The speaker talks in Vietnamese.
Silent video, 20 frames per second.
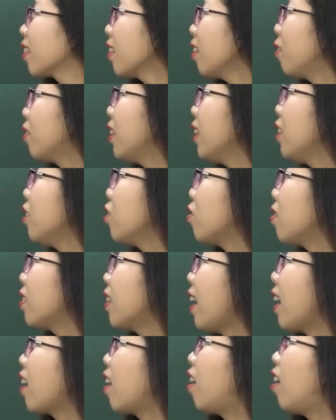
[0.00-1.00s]
Đầu tiên chúng
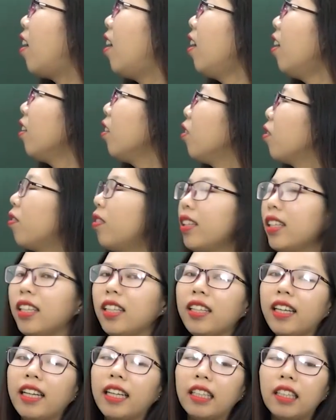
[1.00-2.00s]
ta có Lục Vân
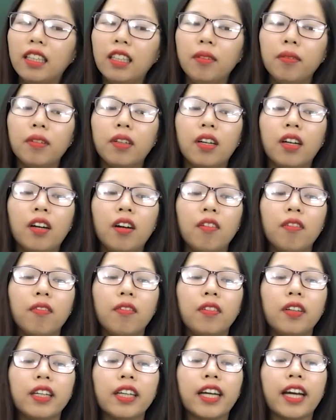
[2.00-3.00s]
Tiên đánh cướp
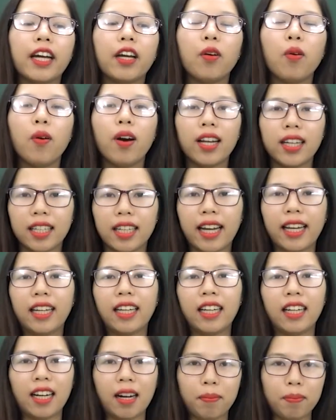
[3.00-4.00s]
với cái hoàn
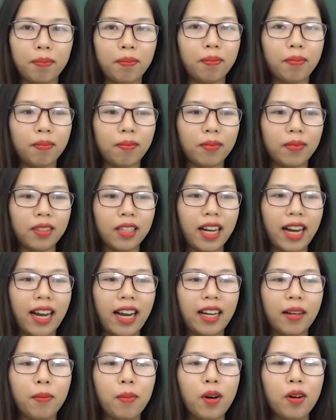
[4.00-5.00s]
cảnh gặp
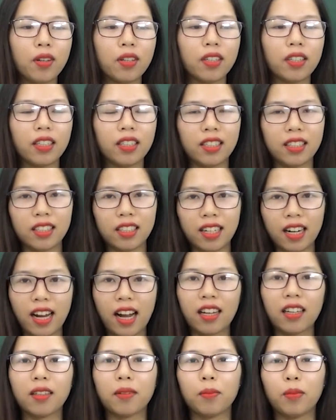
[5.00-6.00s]
cái
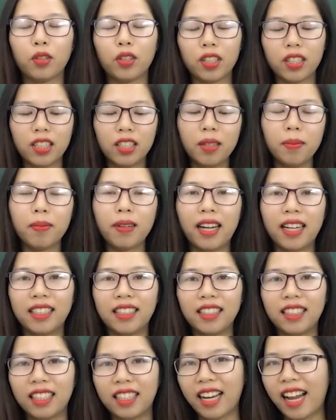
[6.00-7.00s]
bọn cướp là
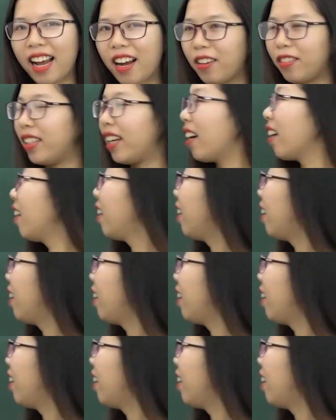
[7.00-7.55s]
như thế nào nhé.